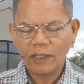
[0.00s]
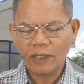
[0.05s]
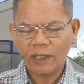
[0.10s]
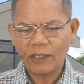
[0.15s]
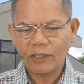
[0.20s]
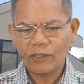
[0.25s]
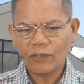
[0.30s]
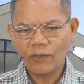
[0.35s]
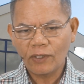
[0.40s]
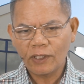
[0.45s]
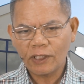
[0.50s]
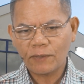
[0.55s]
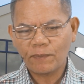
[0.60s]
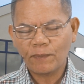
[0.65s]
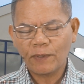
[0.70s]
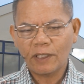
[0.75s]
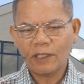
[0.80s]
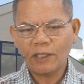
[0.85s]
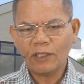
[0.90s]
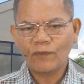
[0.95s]
Thank you, Holy
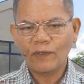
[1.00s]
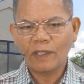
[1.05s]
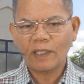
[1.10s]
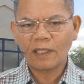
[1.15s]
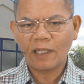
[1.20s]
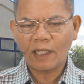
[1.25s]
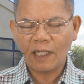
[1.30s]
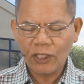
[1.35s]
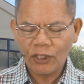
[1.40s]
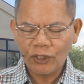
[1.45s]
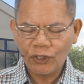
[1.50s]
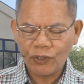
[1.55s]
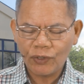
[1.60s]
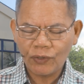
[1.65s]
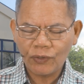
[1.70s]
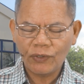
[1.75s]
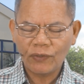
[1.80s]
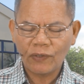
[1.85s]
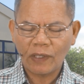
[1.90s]
Spirit. We acknowledge you.